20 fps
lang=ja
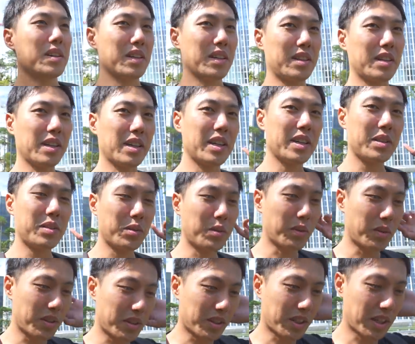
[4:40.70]
や高いと
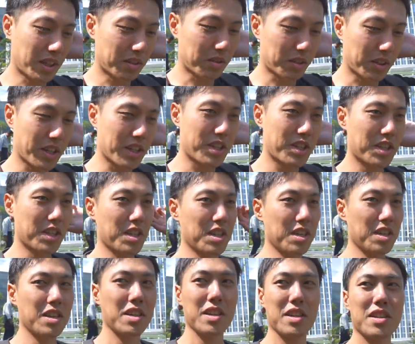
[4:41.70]
ころからの景
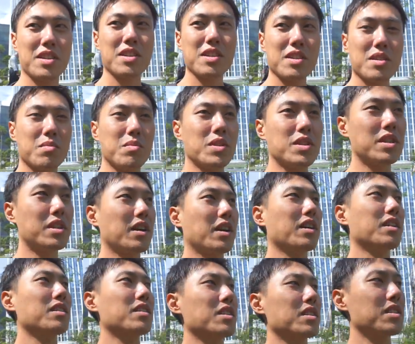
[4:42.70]
色見せた
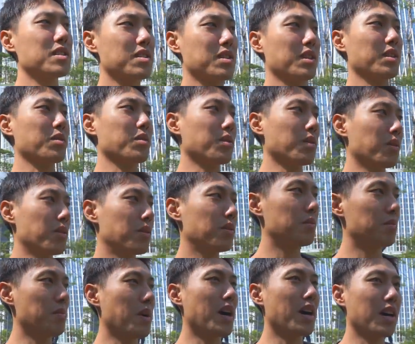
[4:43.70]
かったですけど
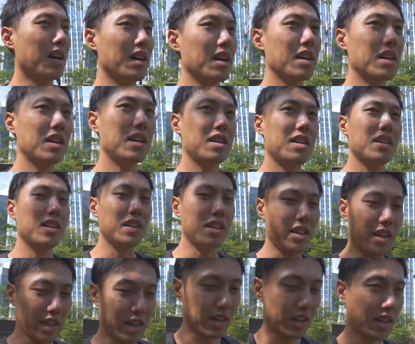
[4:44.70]
まあ
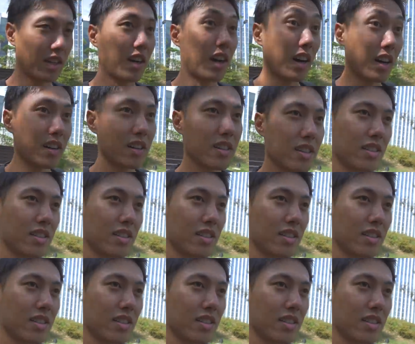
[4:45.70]
いいやあ